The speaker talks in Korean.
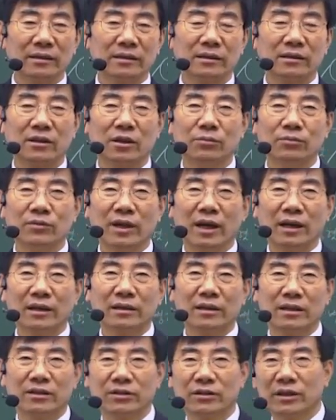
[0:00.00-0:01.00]
그 컴퓨터
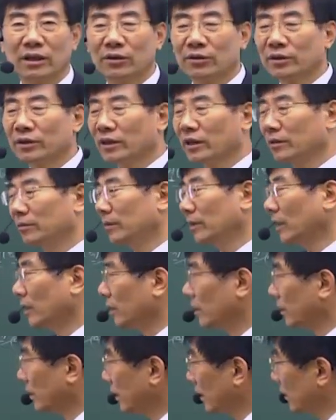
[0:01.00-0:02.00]
아키텍처 나오기
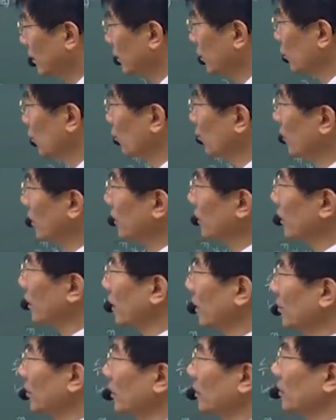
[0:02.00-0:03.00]
때문에 같이 공부하시게
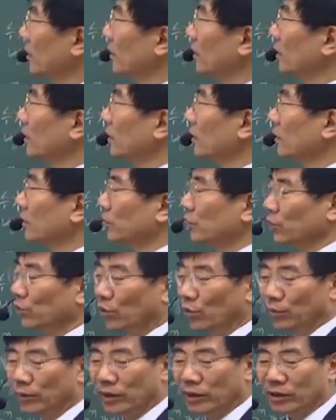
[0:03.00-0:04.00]
되면 큰
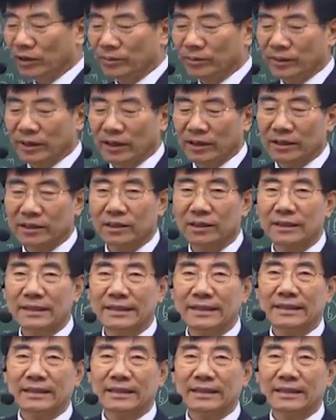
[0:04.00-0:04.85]
도움이 될 겁니다. 그래서